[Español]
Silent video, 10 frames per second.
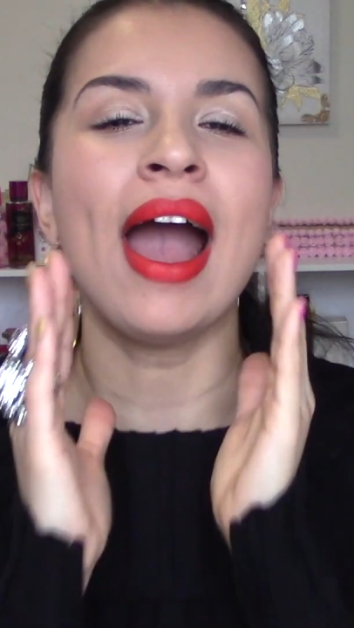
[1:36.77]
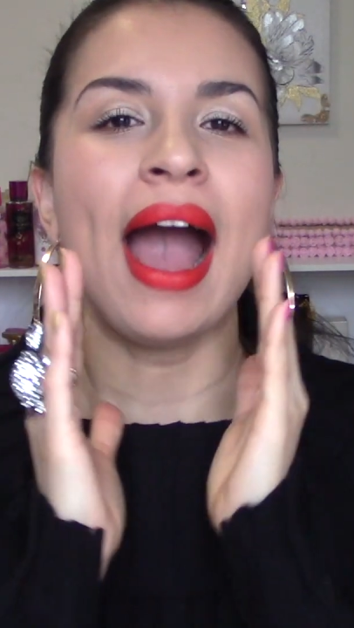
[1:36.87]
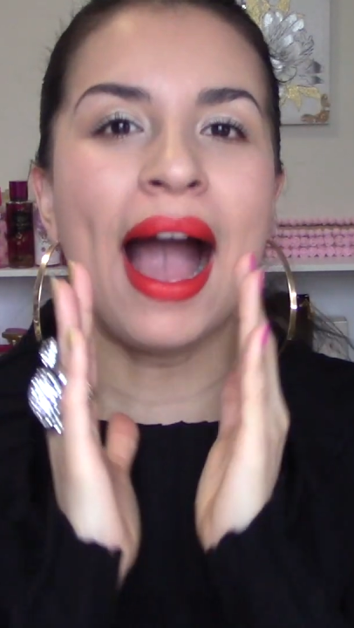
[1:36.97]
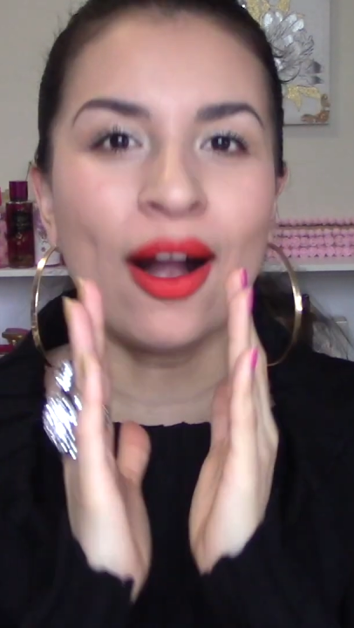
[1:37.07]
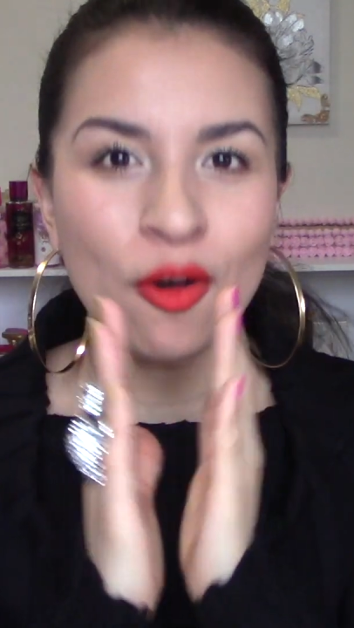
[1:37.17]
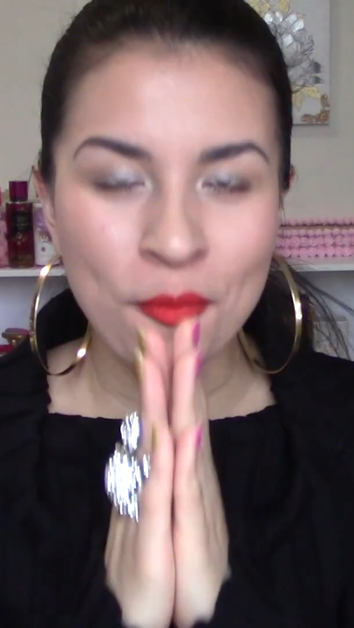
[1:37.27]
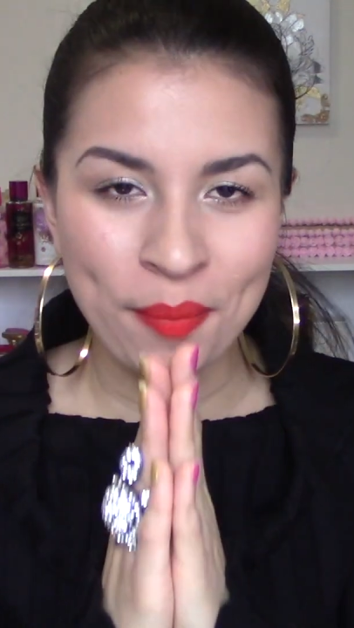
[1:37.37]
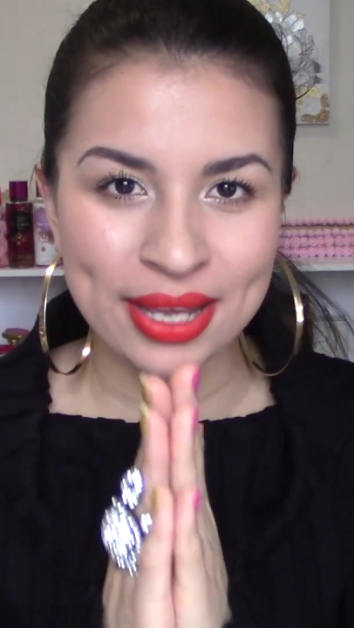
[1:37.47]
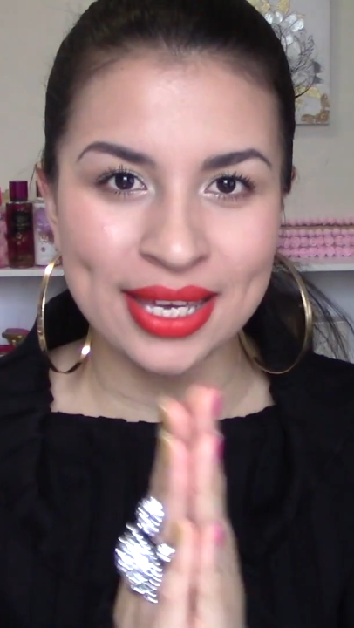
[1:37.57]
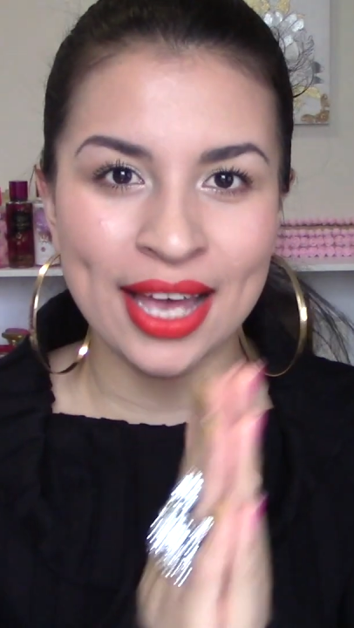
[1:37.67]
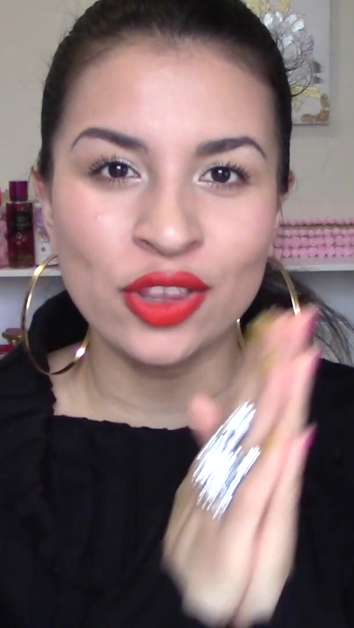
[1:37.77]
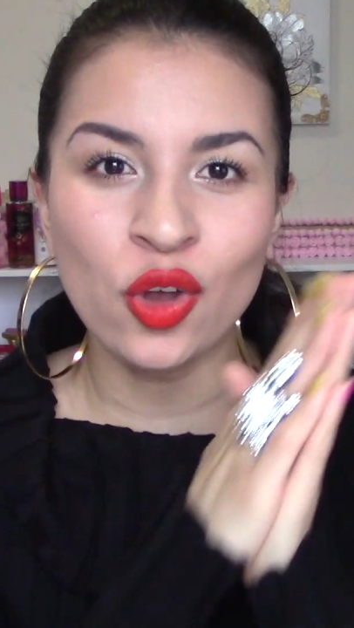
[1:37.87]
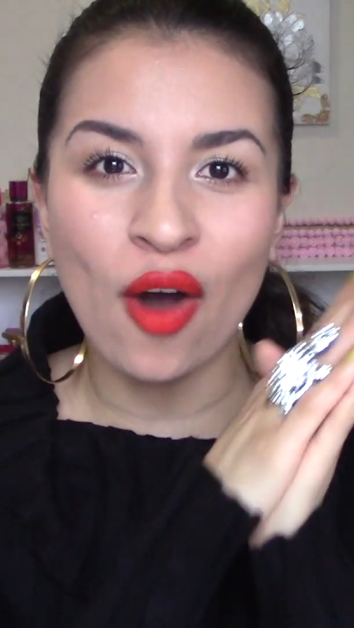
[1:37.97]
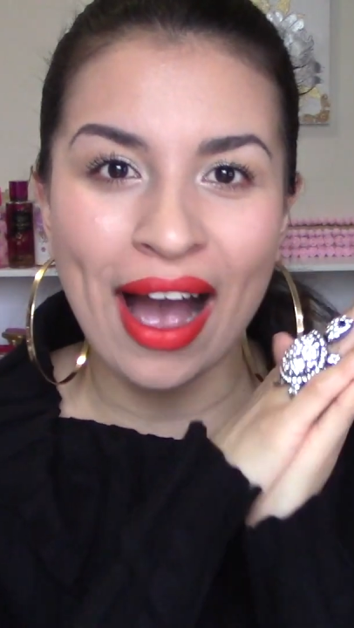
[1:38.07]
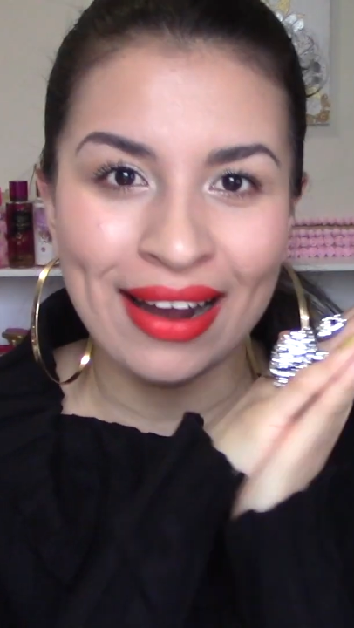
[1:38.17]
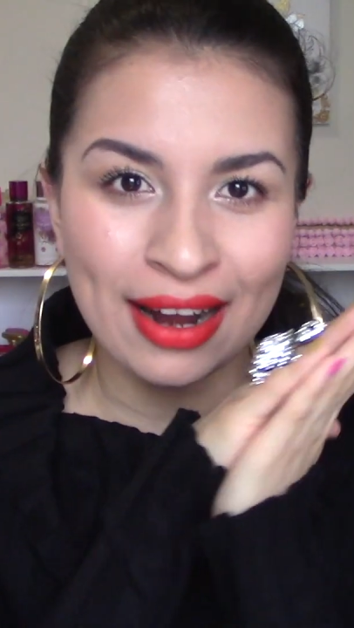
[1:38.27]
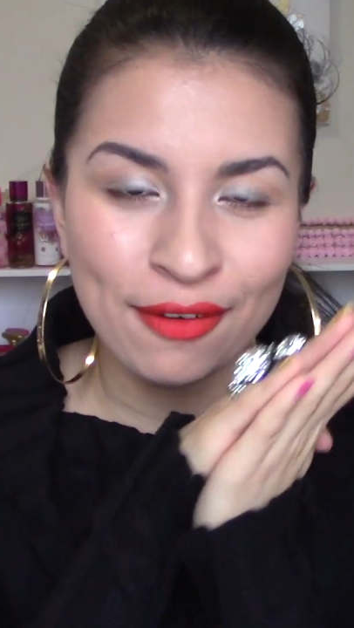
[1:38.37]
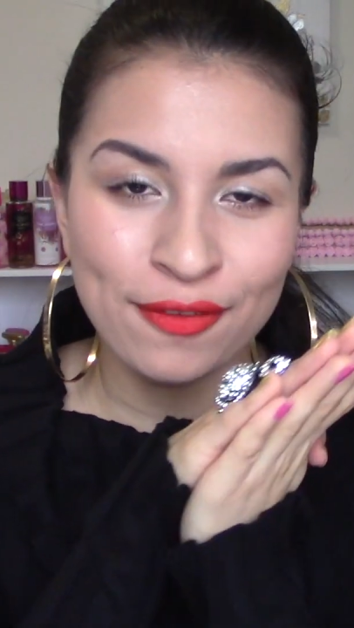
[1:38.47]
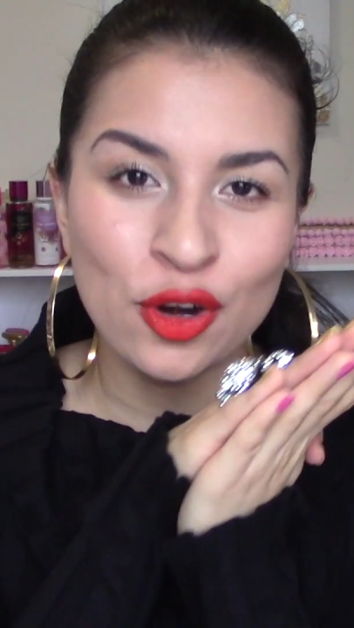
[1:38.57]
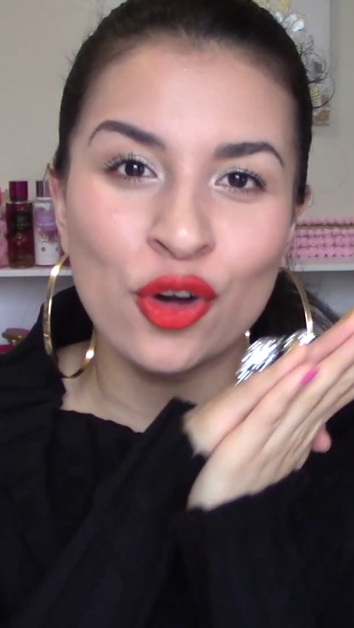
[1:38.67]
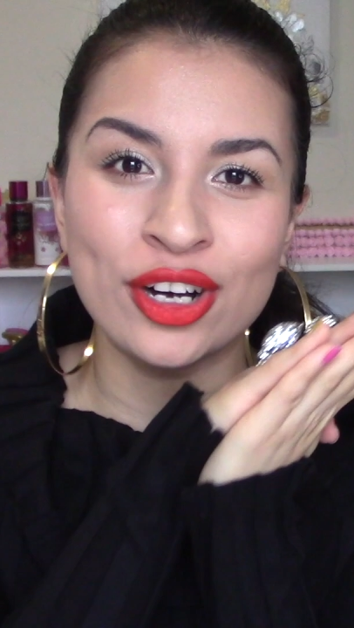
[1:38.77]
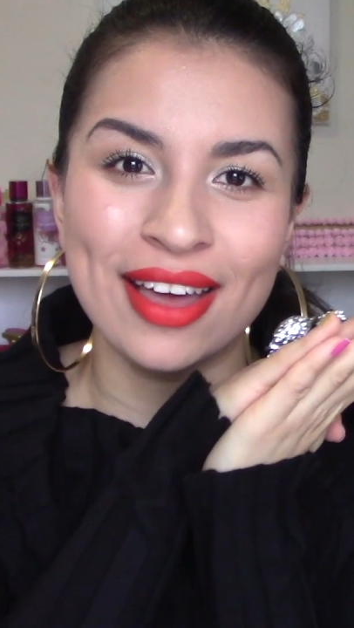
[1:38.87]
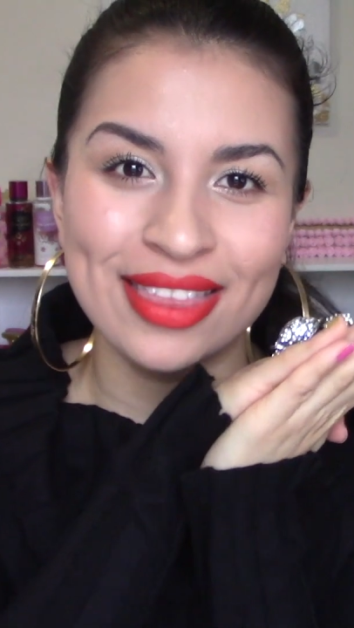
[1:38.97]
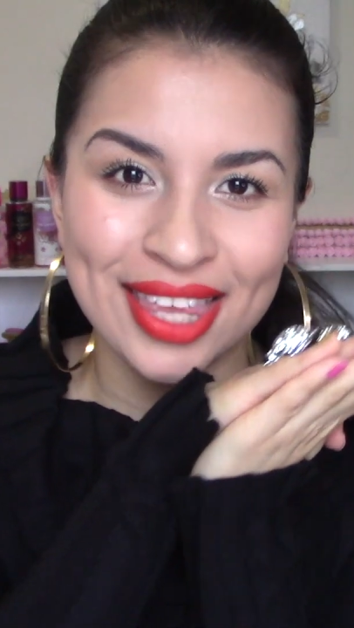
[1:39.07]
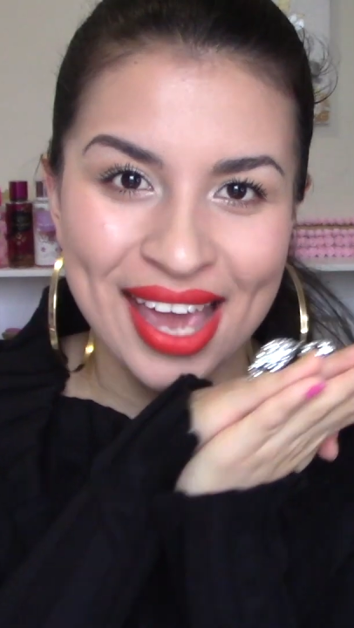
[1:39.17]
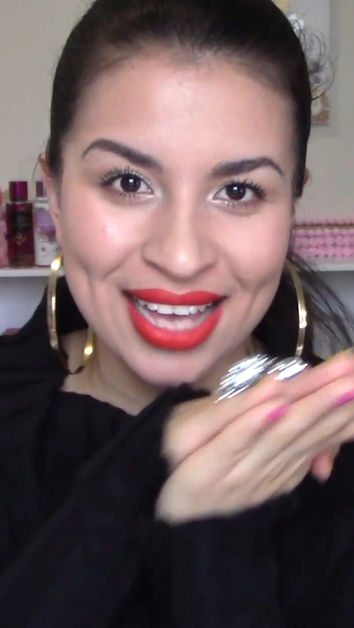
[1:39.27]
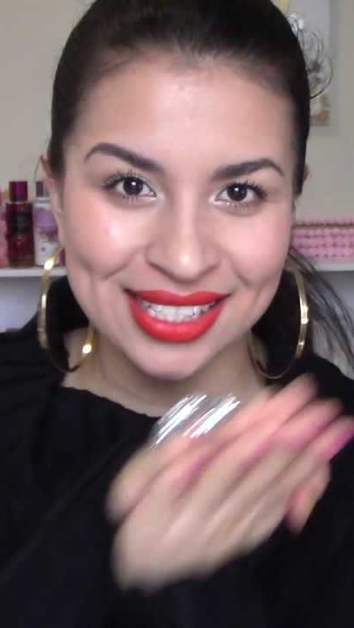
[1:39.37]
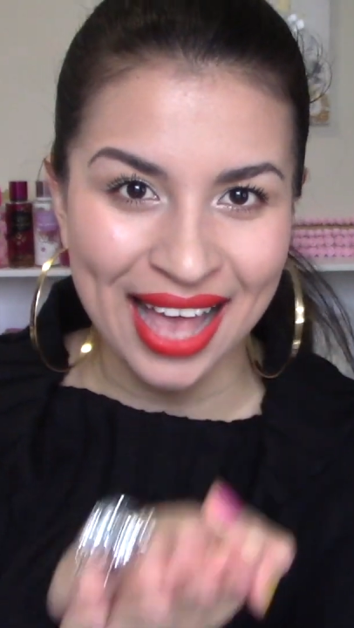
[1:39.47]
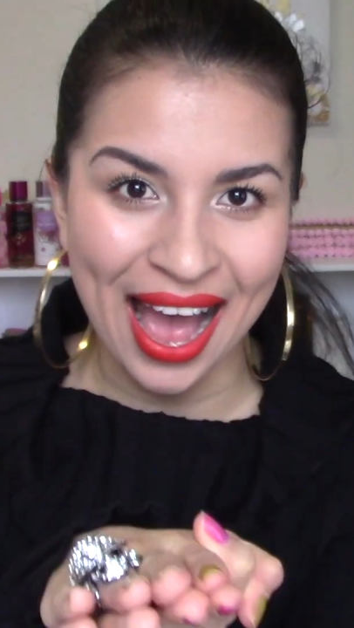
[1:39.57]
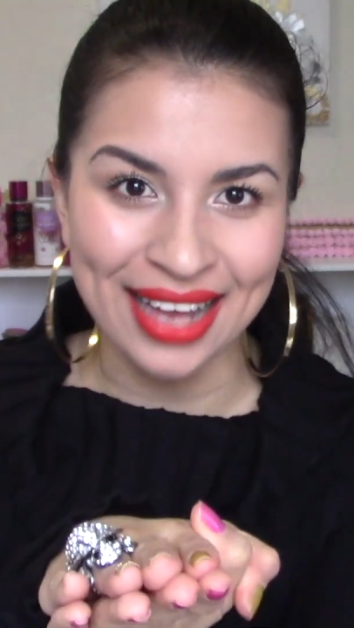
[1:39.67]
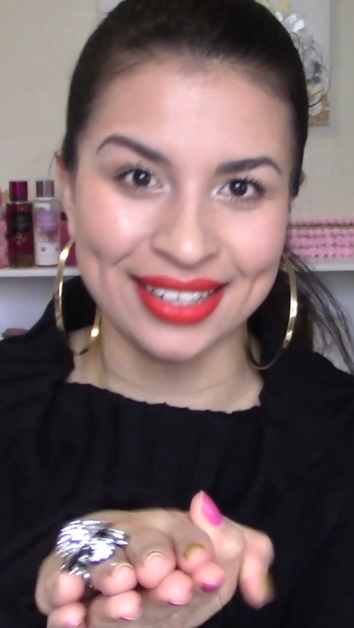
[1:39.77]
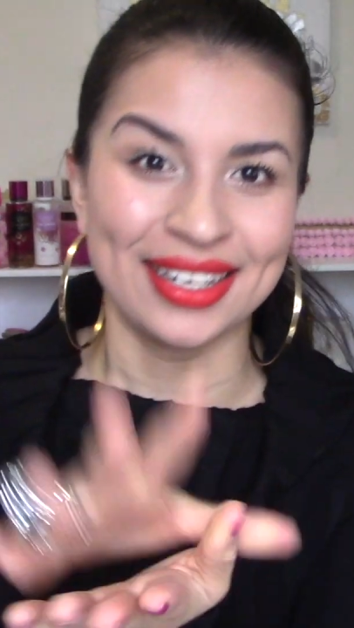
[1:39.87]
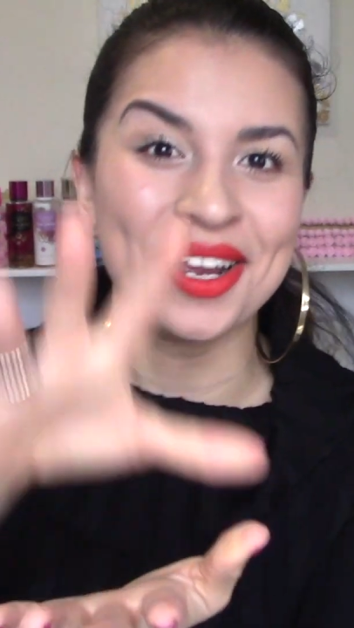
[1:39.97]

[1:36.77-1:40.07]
acompañando a la flor de azahar.